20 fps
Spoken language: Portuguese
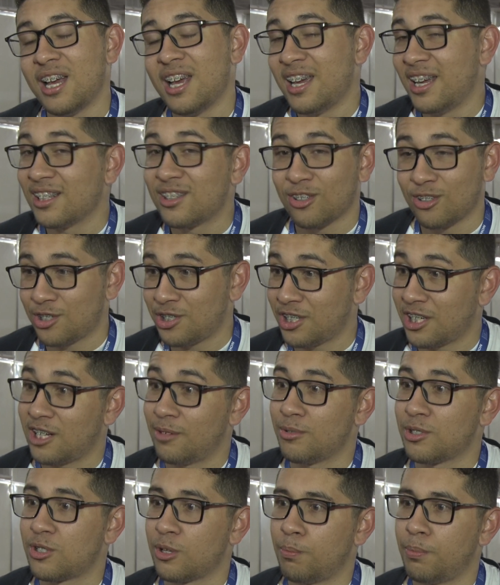Então nós
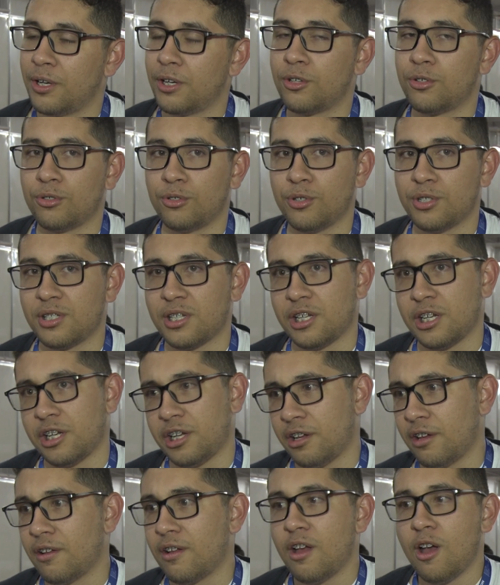chegamos super cruz
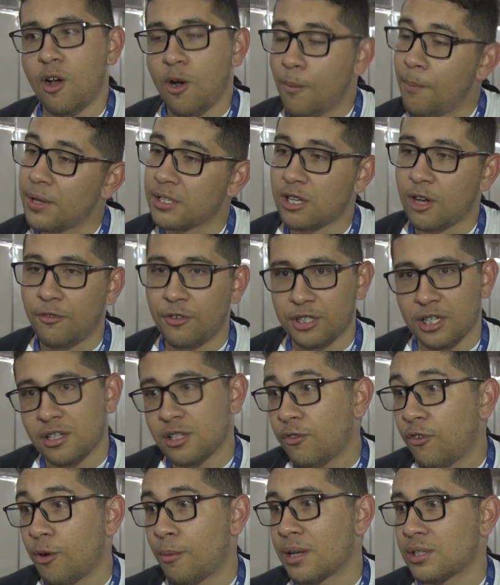e o pessoal foi dando
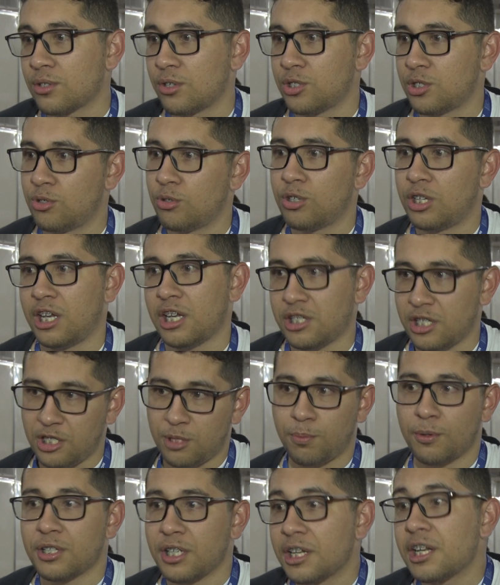informações do que a gente
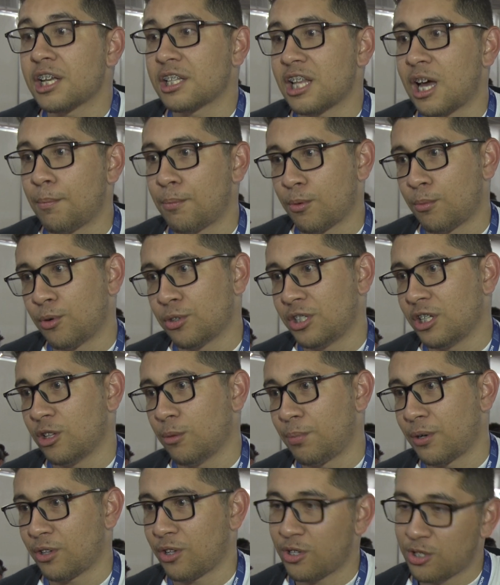poderia dar para o modelo,
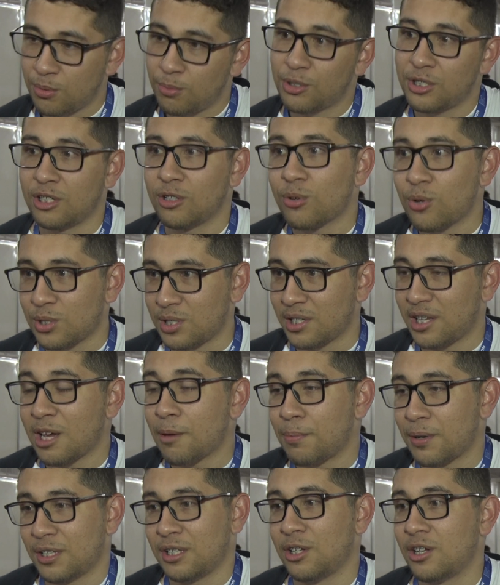para o nosso modelo conseguir
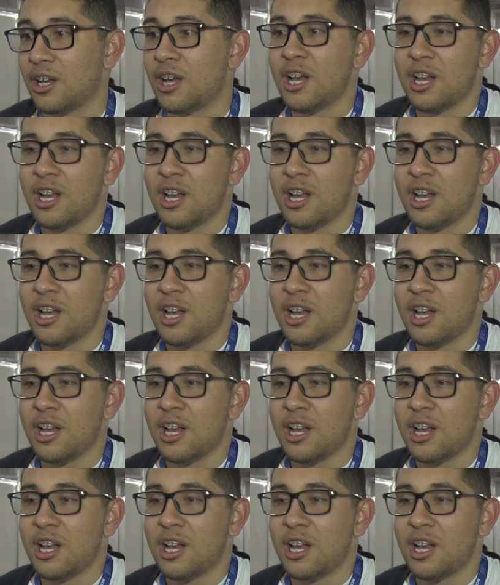aprender